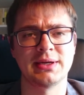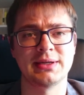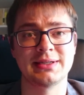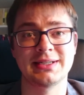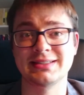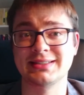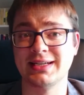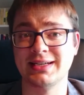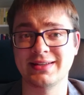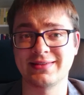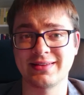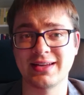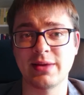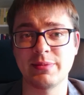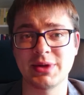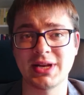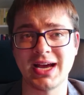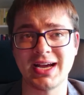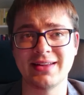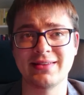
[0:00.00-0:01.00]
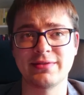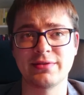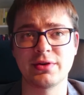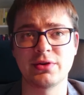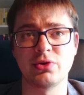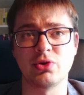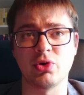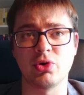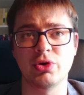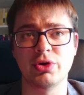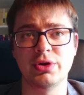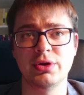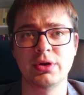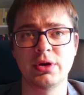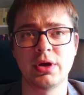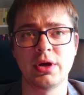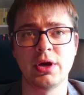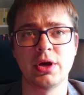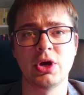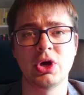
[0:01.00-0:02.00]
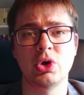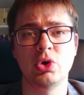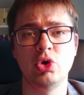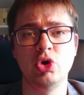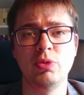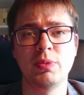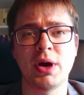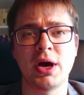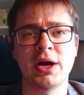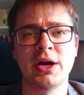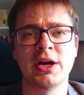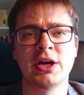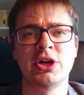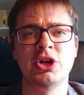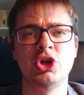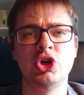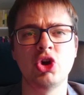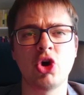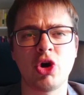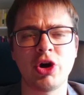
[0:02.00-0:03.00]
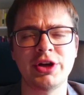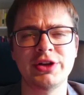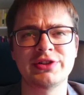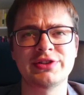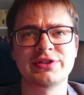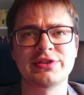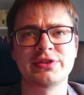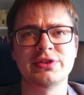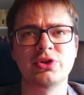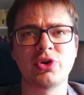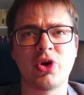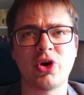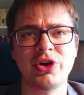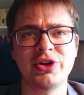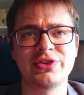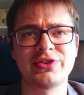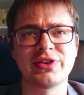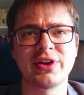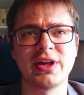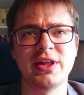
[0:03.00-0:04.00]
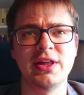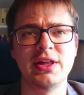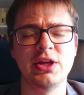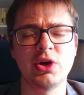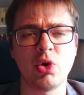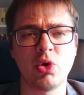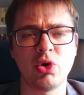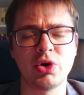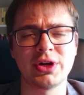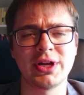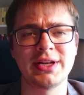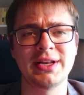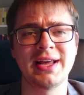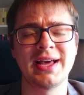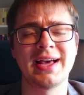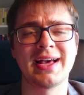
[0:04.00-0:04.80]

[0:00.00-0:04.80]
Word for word: das ist eine Zahl mit 18 Nullen, über 9, 9 Trillionen